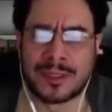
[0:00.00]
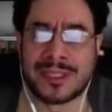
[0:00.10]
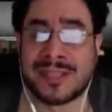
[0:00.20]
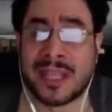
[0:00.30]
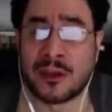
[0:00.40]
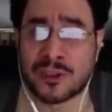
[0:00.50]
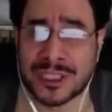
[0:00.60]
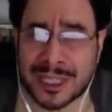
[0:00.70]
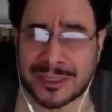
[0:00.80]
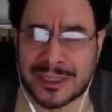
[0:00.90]
Dice lo
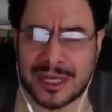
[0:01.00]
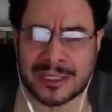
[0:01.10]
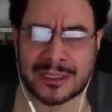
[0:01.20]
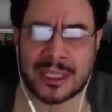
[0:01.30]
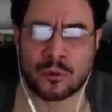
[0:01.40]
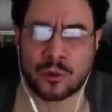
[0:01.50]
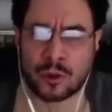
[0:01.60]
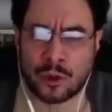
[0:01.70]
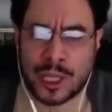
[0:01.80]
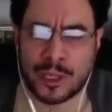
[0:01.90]
siguiente el artículo,
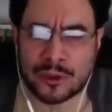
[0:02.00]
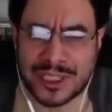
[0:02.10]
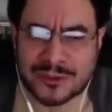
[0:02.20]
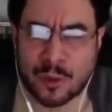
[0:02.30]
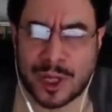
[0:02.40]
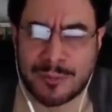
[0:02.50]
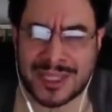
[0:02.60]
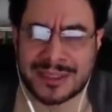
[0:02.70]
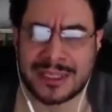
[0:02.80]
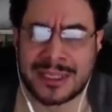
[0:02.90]
lo leo
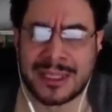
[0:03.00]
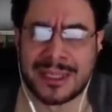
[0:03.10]
textualmente